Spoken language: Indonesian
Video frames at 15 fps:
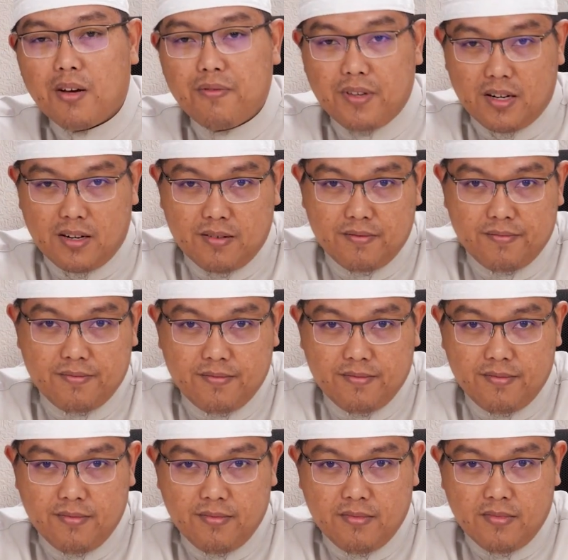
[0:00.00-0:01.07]
kafir.
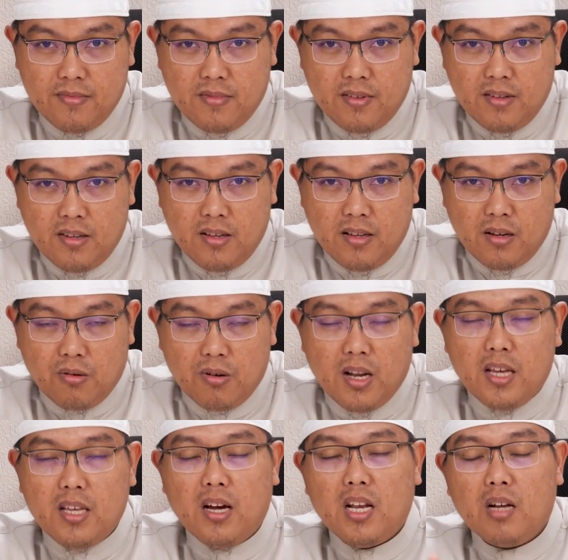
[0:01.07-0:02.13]

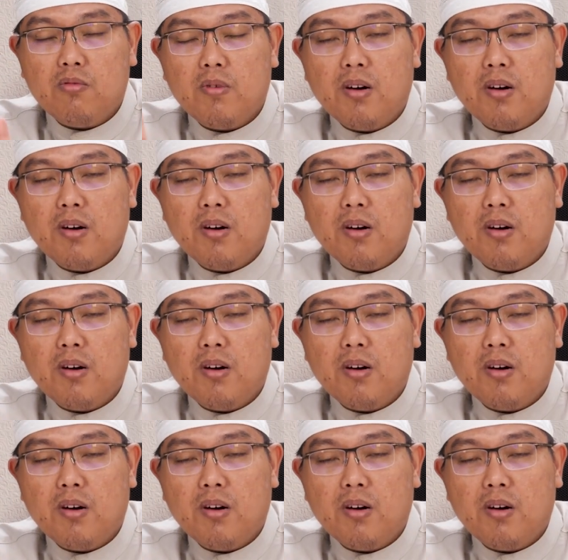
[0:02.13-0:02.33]
Kula ya'lamu